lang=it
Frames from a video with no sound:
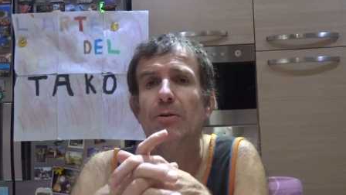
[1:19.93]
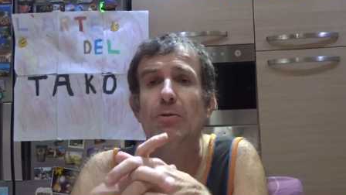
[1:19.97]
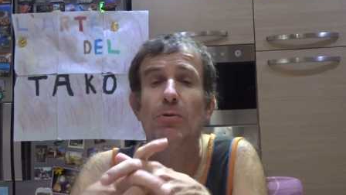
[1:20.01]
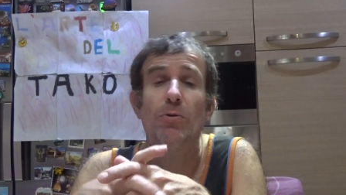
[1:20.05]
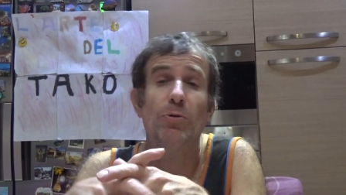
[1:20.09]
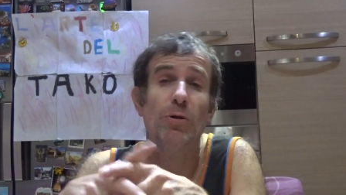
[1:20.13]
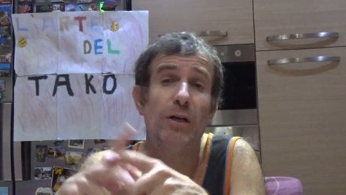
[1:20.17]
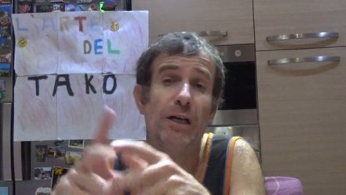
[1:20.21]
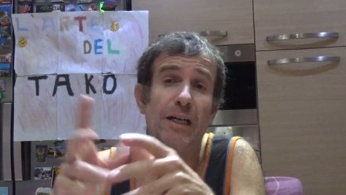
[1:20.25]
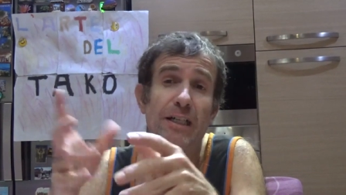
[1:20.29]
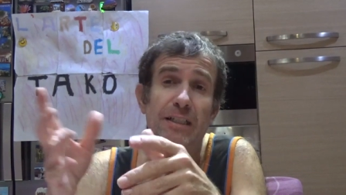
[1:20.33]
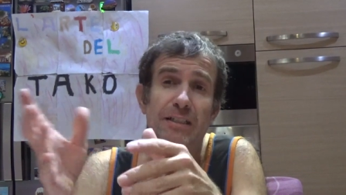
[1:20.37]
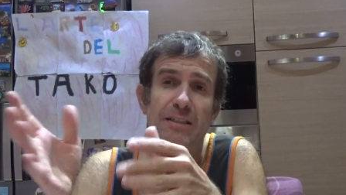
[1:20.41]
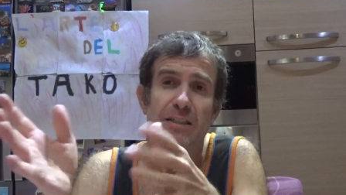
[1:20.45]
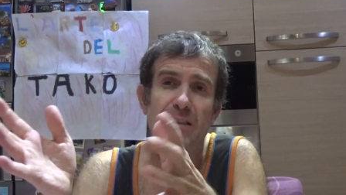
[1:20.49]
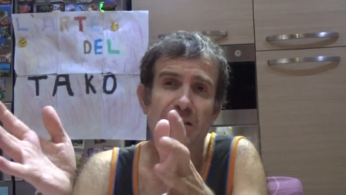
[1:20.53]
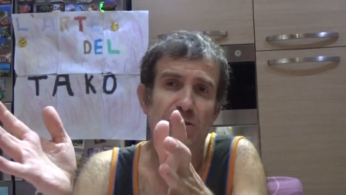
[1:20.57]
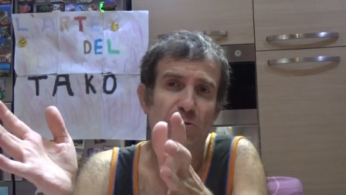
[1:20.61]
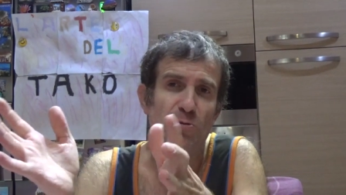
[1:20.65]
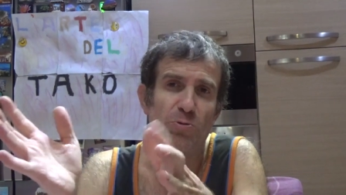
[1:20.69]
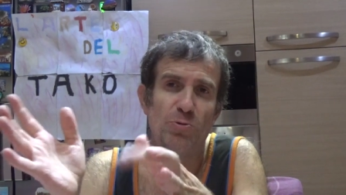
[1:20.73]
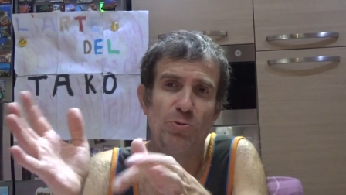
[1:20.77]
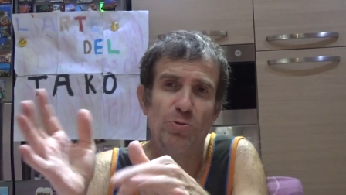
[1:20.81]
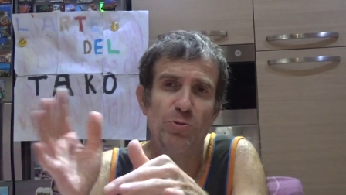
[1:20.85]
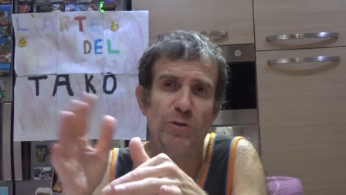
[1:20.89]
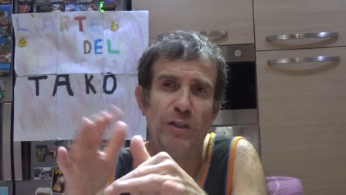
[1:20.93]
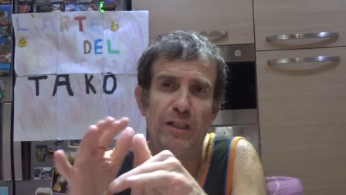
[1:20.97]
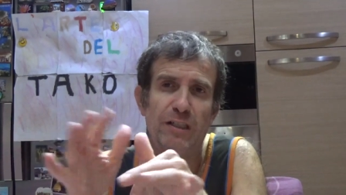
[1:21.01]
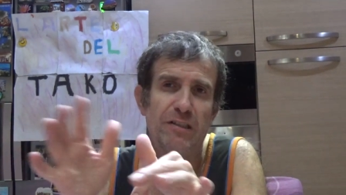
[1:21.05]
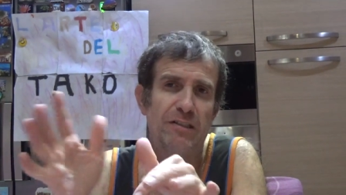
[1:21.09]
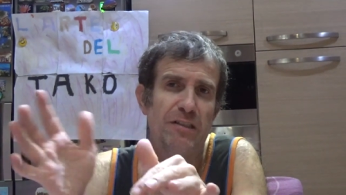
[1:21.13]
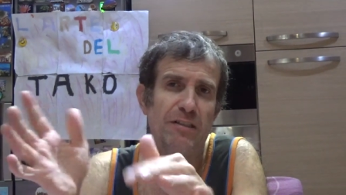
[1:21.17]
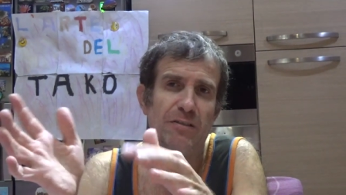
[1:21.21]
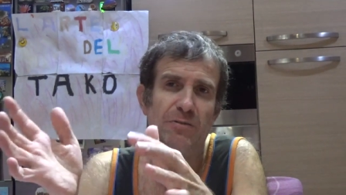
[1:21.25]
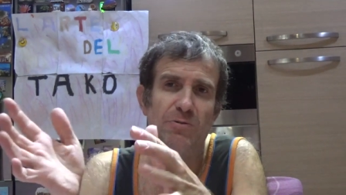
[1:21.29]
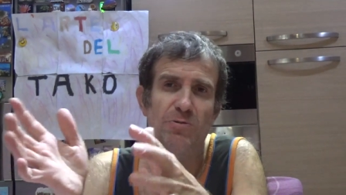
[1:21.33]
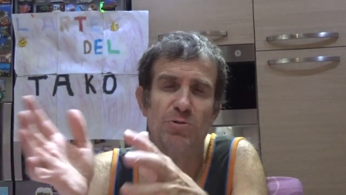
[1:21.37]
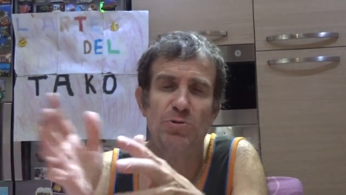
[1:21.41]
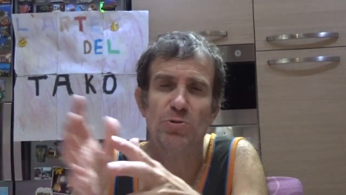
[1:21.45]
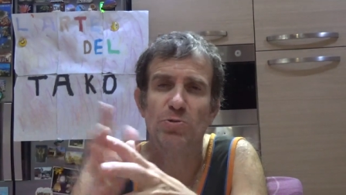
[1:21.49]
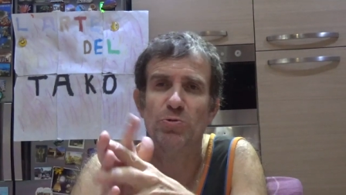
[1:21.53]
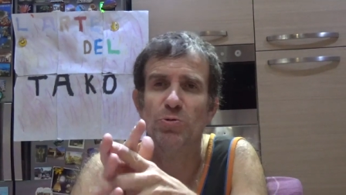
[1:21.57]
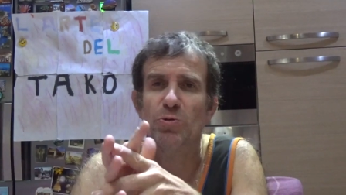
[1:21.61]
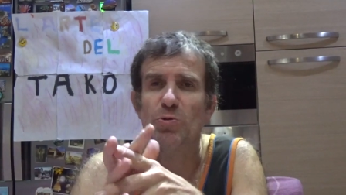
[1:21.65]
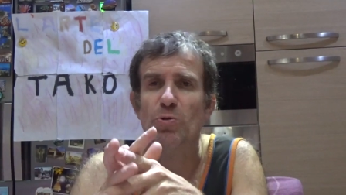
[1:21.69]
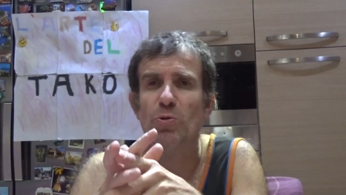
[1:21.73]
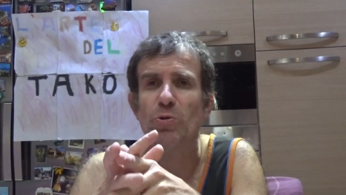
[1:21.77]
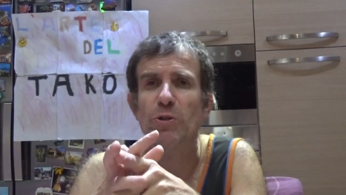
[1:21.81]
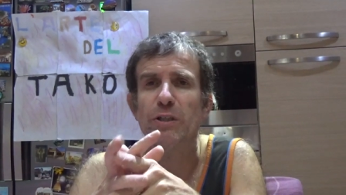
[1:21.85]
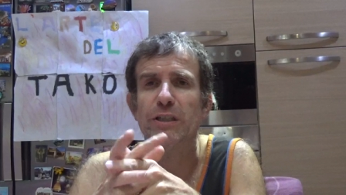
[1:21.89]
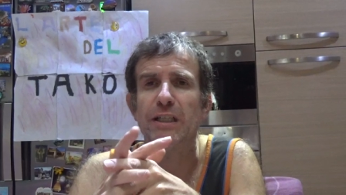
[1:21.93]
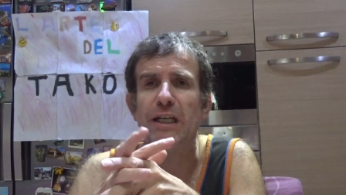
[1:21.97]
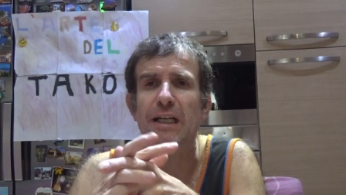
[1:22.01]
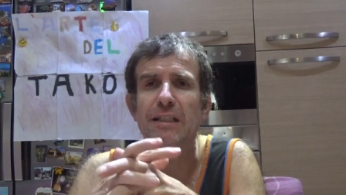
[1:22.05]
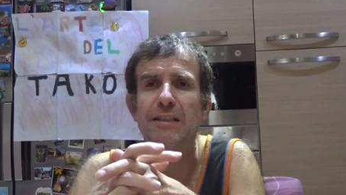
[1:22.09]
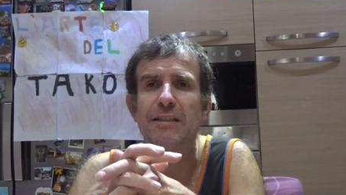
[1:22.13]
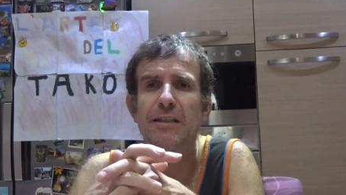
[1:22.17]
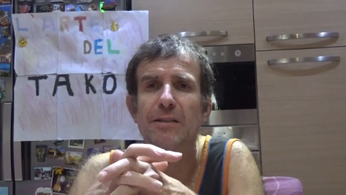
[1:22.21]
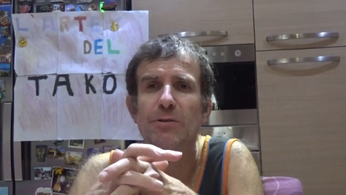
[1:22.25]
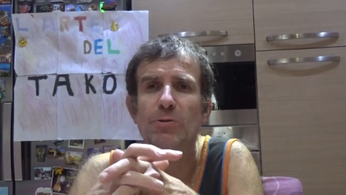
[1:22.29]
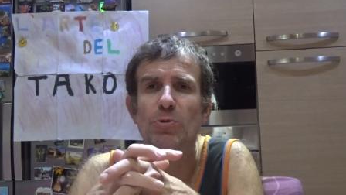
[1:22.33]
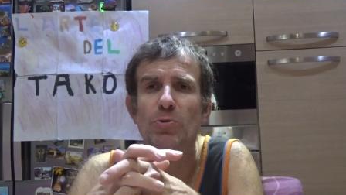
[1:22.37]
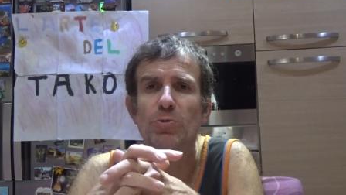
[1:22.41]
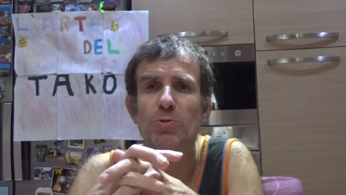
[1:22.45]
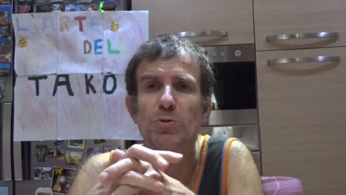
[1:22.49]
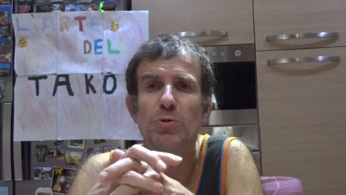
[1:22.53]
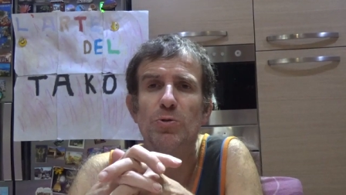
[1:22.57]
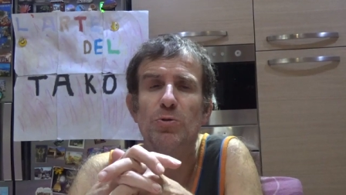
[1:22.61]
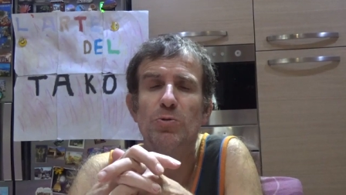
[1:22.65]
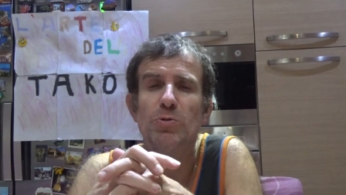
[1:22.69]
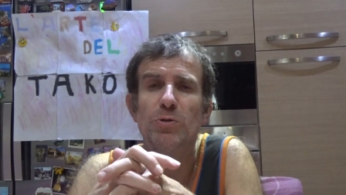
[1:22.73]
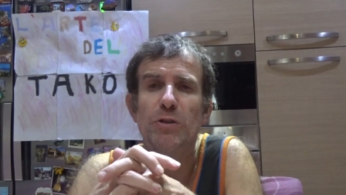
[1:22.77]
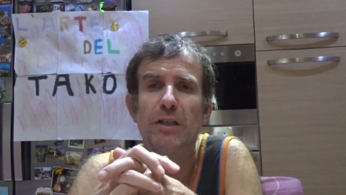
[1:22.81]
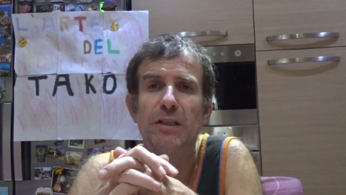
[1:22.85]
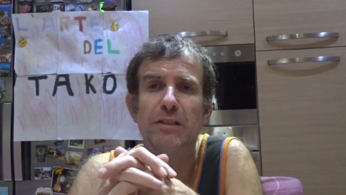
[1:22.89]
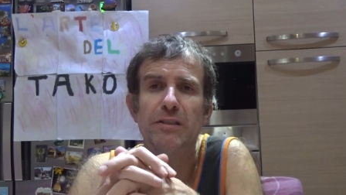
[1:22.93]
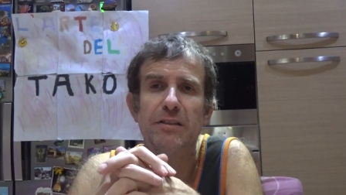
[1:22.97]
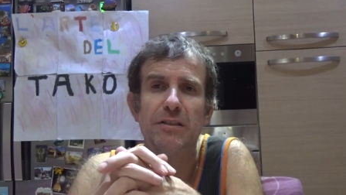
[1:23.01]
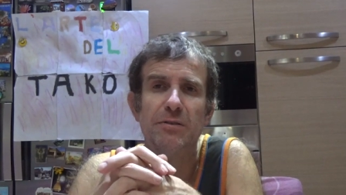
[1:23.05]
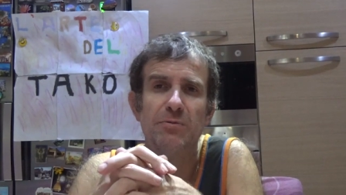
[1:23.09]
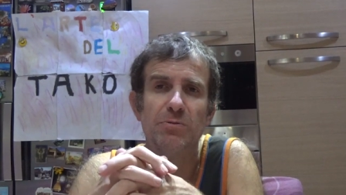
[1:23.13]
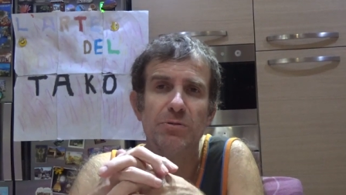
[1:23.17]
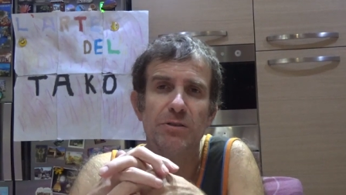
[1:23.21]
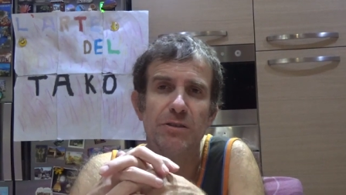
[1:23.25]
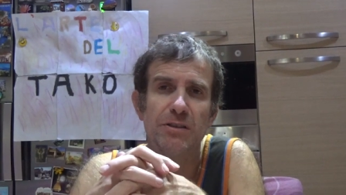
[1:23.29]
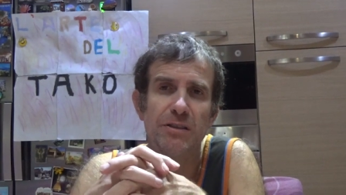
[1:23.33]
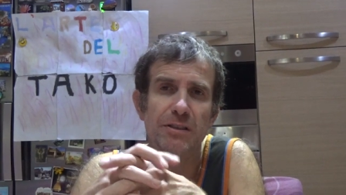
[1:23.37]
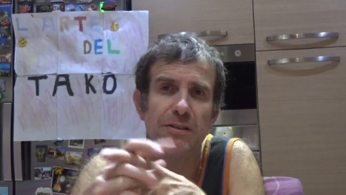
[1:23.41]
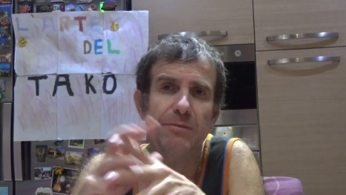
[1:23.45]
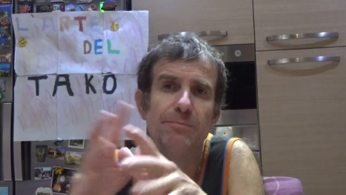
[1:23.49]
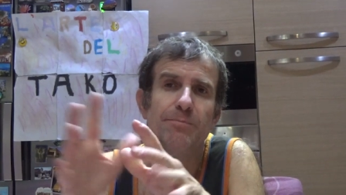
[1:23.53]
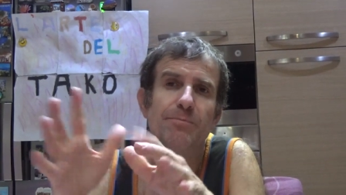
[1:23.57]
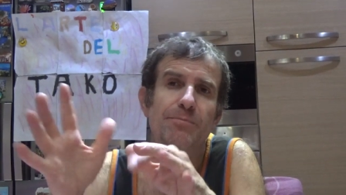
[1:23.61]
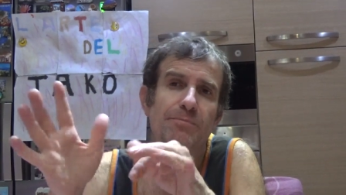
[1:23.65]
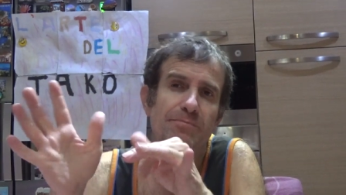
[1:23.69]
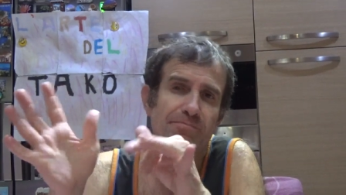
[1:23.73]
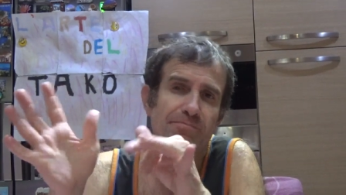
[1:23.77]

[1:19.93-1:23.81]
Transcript: o anche se sono clonate non sono collegate al conto corrente quindi